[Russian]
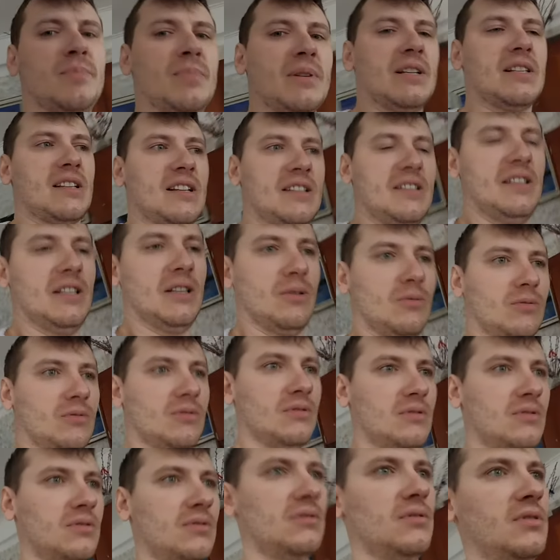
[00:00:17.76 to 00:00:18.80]
происходило
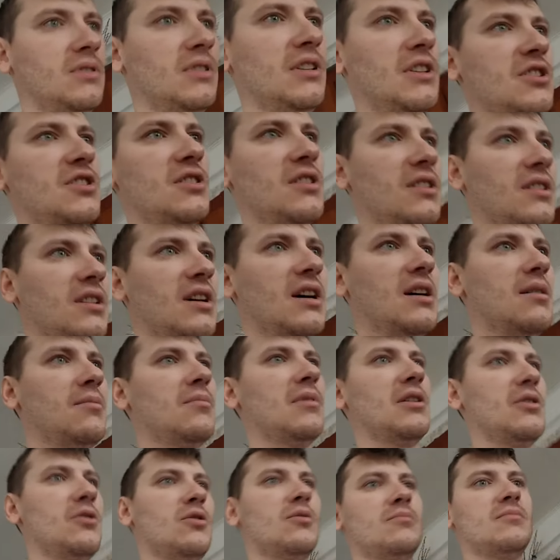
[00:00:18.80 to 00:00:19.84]
вот лично на
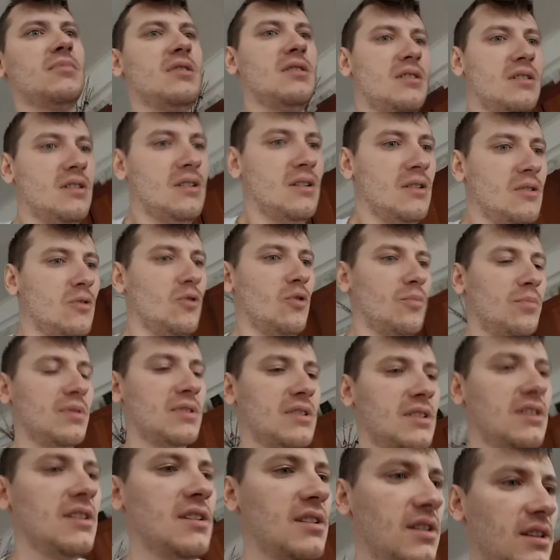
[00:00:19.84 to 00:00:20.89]
моем
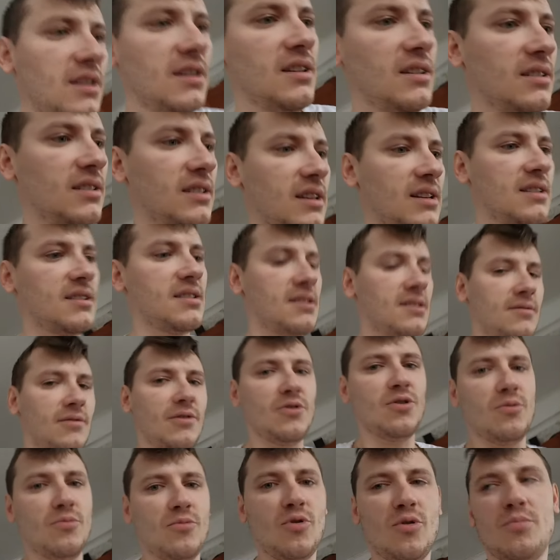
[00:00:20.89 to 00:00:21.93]
опыте, на
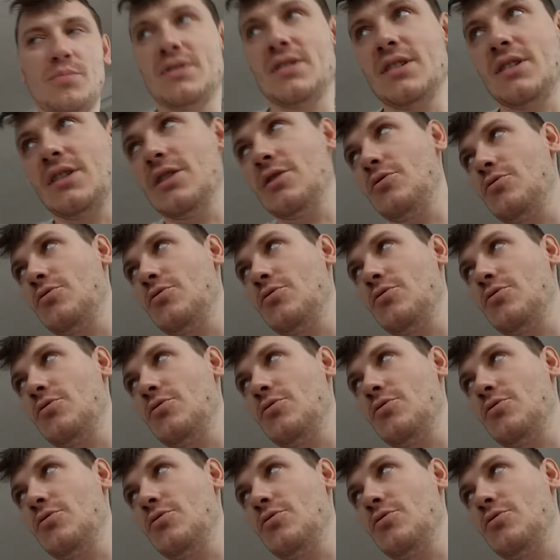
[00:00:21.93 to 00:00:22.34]
своем опыте,